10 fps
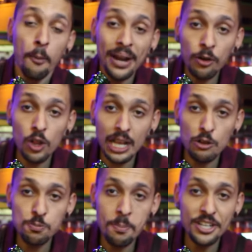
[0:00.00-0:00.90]
Para colocar
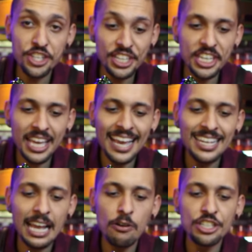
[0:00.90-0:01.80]
o espumante aqui, é
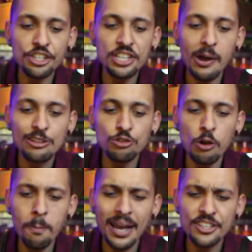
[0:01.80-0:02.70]
legal a gente dar uma
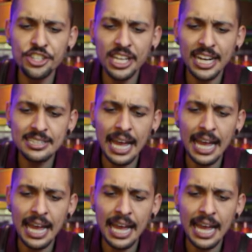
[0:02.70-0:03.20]
tombadinha na